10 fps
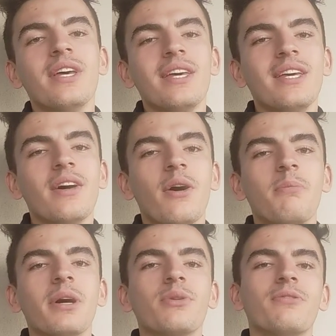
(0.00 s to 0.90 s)
et
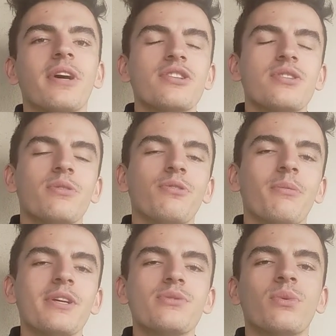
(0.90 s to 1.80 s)
pas te faire acheter une
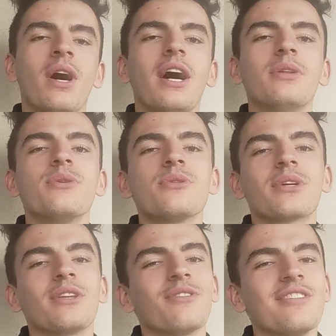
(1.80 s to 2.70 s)
formation à
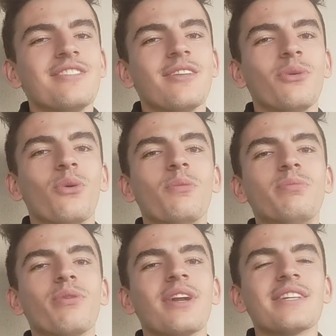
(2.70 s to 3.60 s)
297 euros
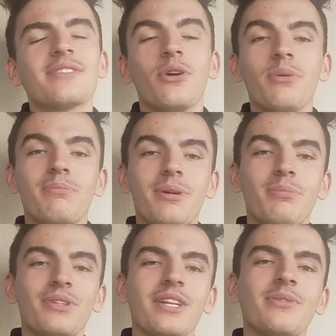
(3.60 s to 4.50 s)
pour l'instant. Mais
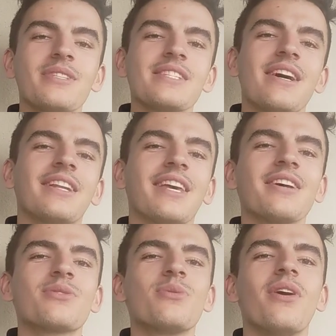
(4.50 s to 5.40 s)
peut-être que ça sera le cas
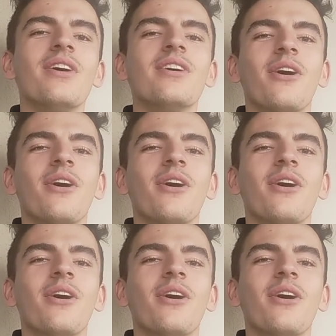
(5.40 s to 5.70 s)
un jour.